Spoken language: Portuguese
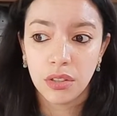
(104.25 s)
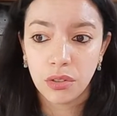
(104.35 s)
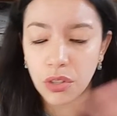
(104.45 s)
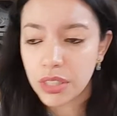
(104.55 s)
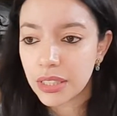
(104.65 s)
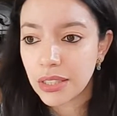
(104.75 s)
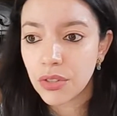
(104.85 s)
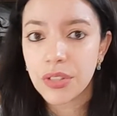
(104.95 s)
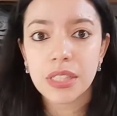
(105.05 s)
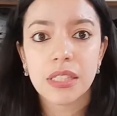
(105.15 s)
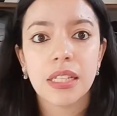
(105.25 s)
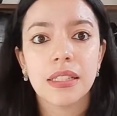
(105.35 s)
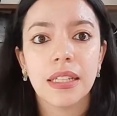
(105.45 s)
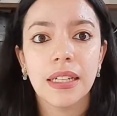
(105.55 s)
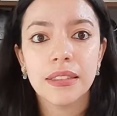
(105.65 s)
todas as coisas das
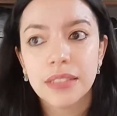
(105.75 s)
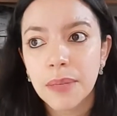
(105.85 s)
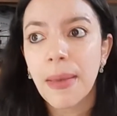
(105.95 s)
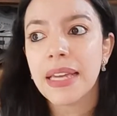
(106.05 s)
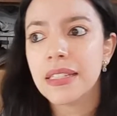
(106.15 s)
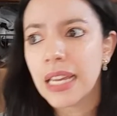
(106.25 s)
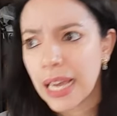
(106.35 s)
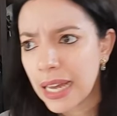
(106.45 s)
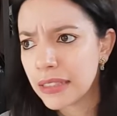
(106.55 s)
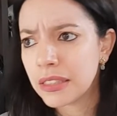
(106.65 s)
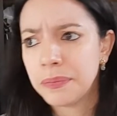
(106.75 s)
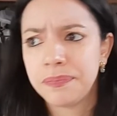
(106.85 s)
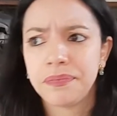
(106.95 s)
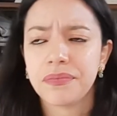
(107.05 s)
crianças e mais na casa.